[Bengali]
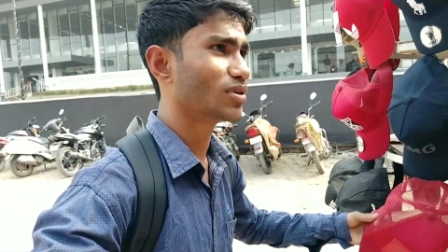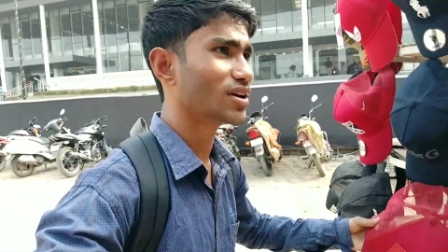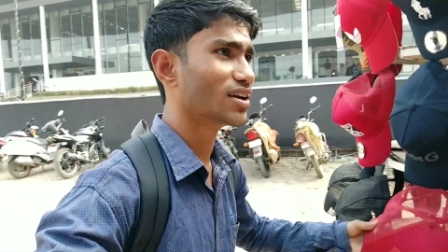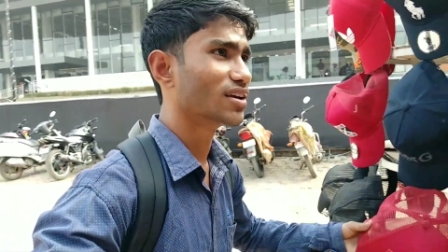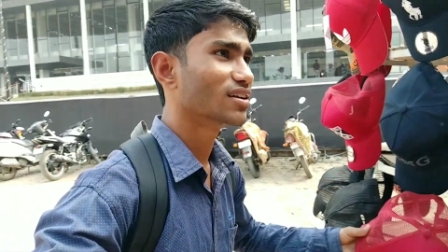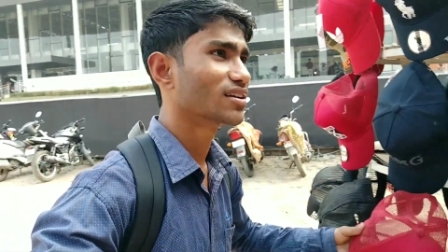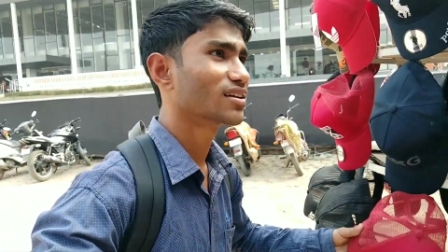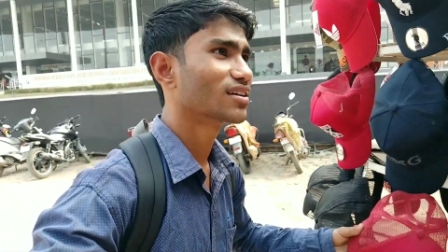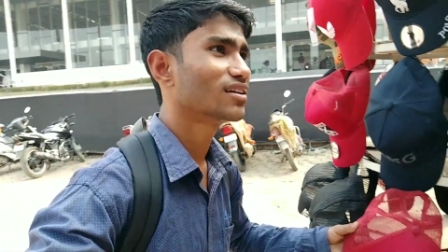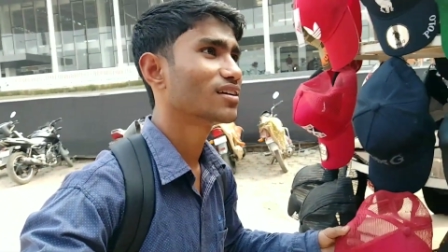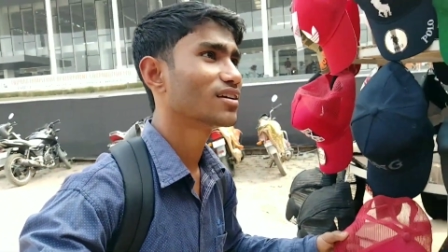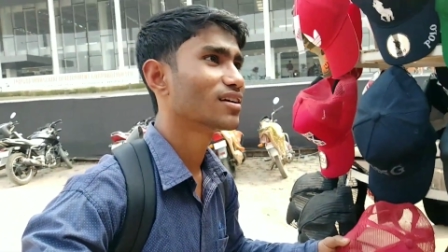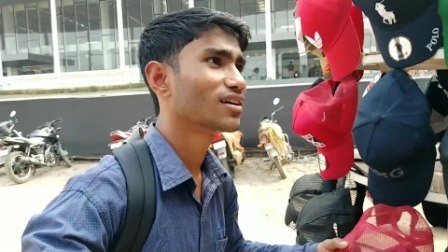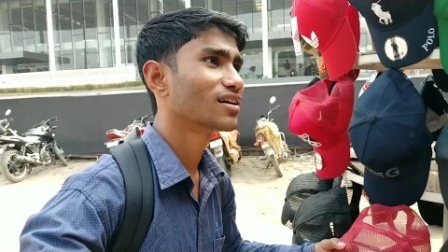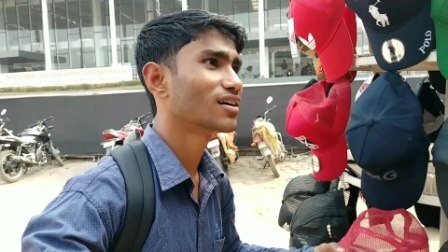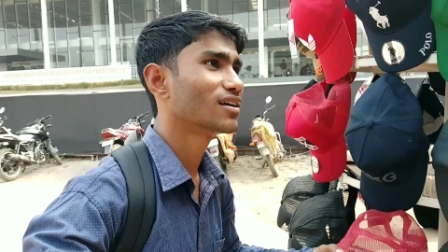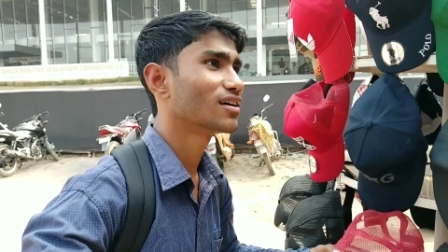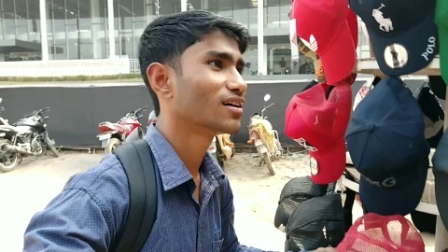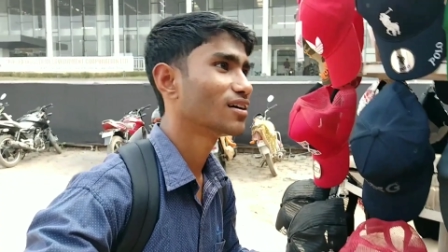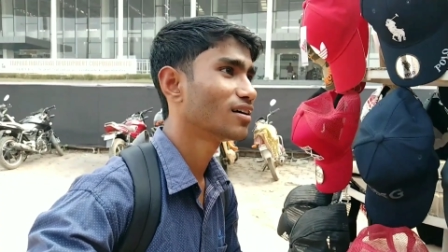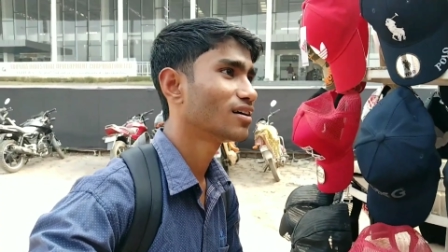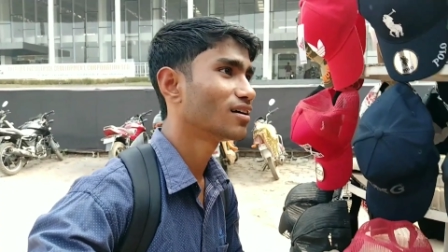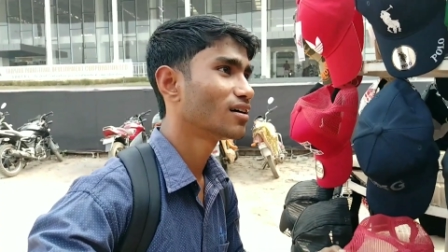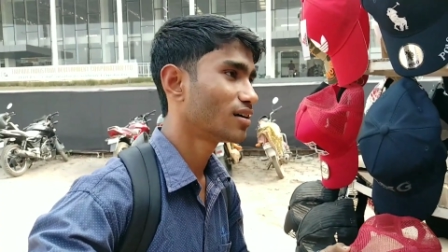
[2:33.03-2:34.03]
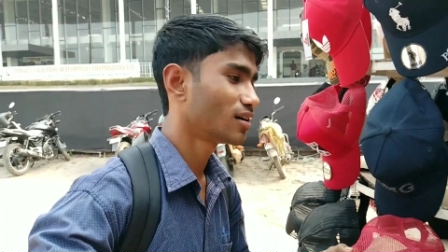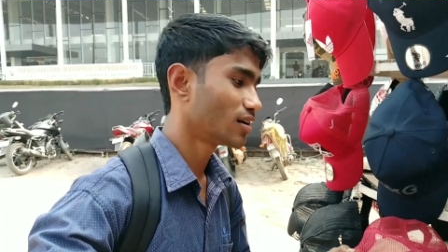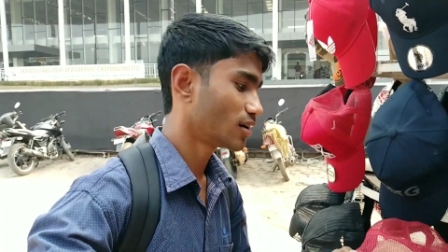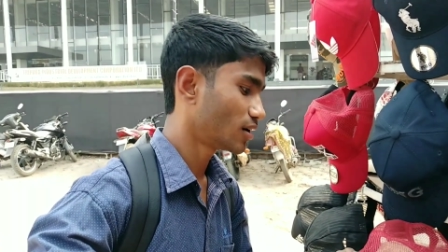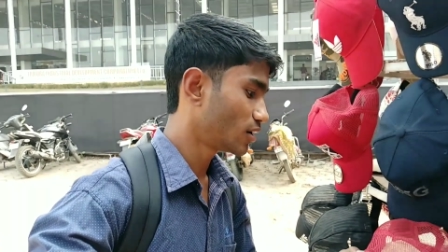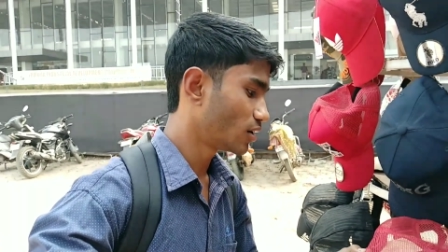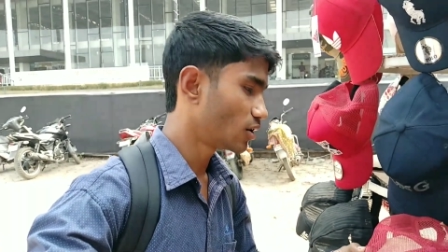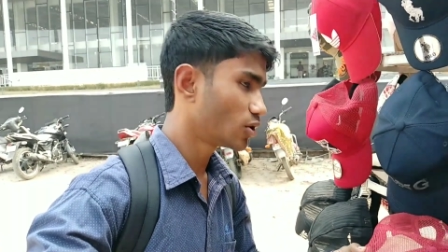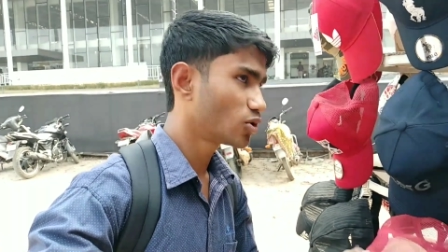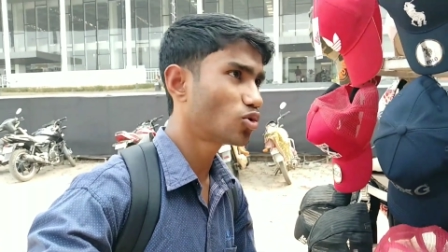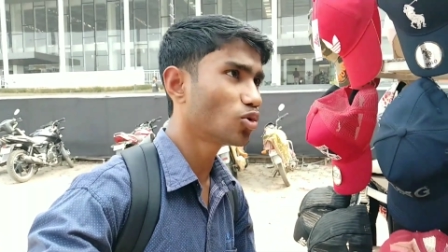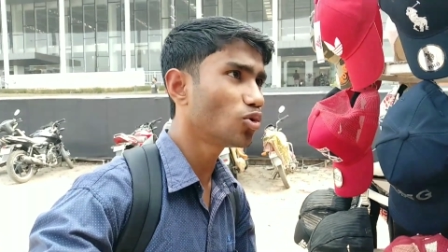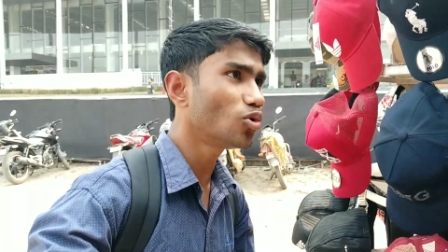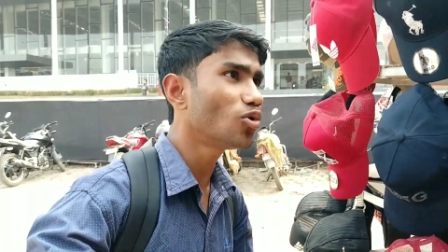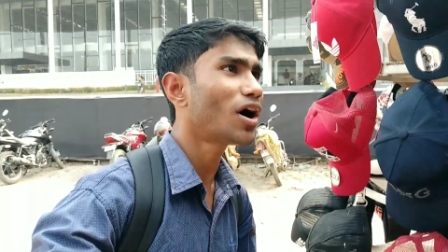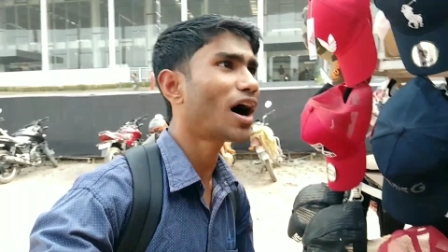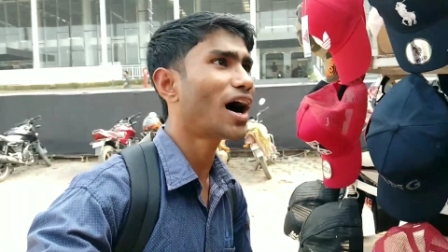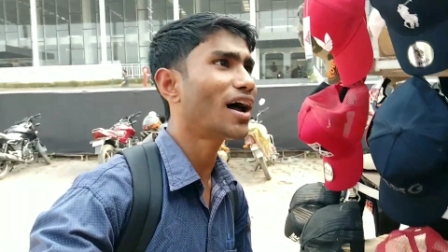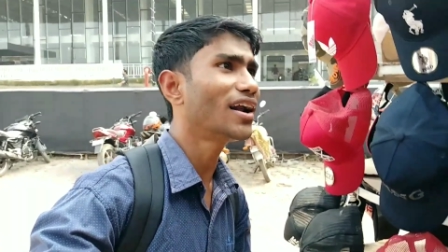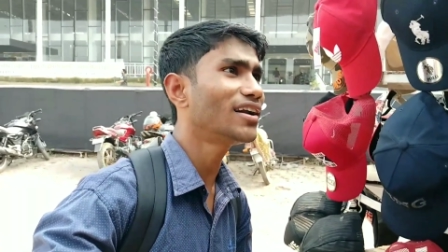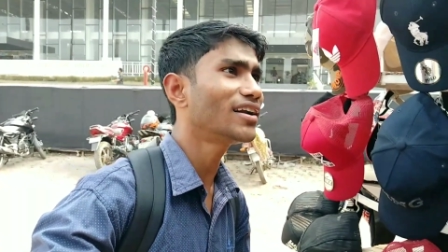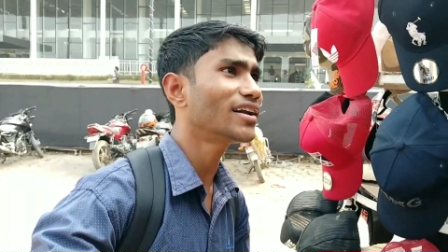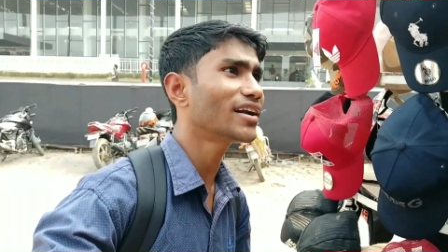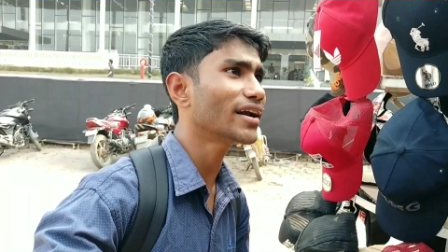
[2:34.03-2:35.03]
হবে টু
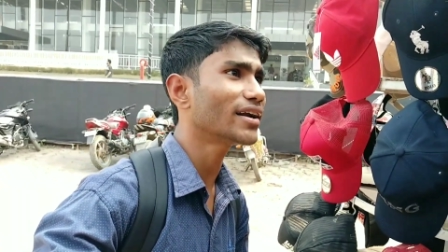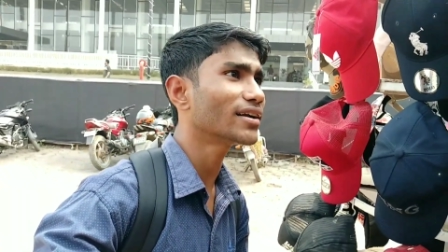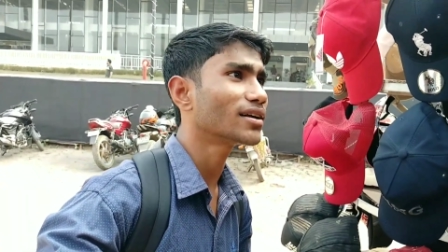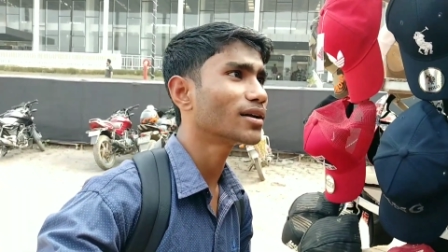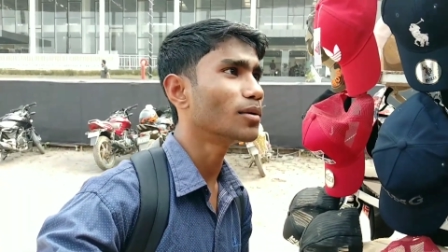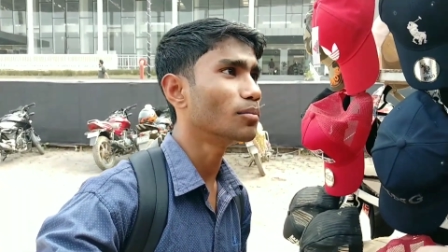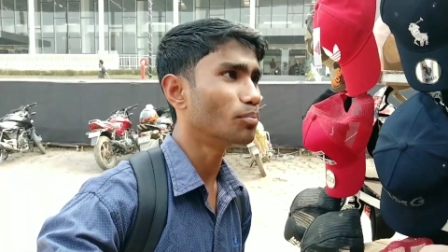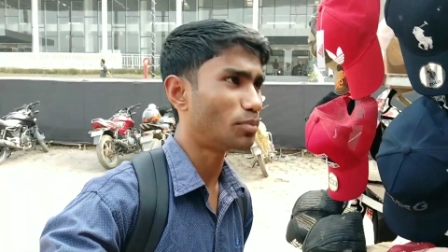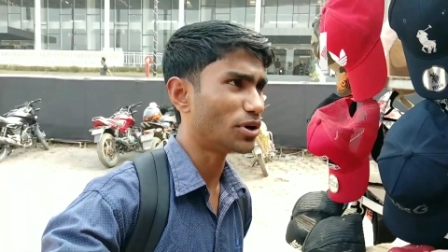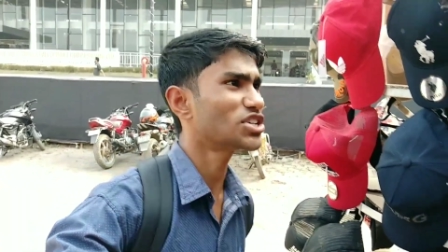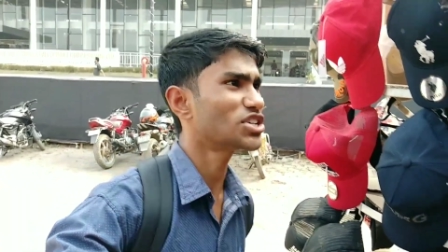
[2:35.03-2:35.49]
হান্ড্রেড